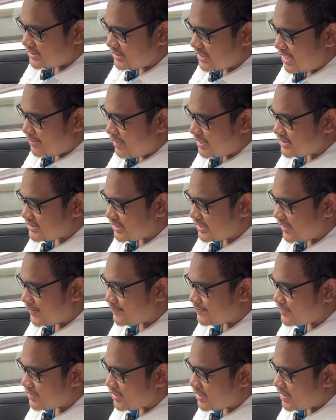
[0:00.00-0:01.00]
segala
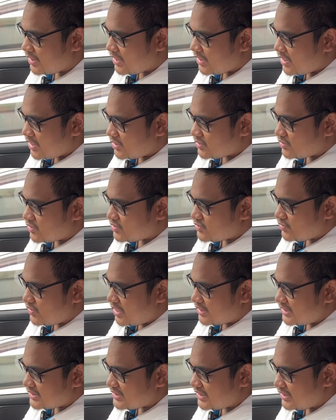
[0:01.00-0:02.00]
macam. Terus juga
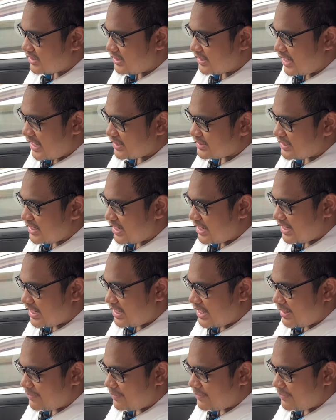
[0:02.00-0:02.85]
di sini ada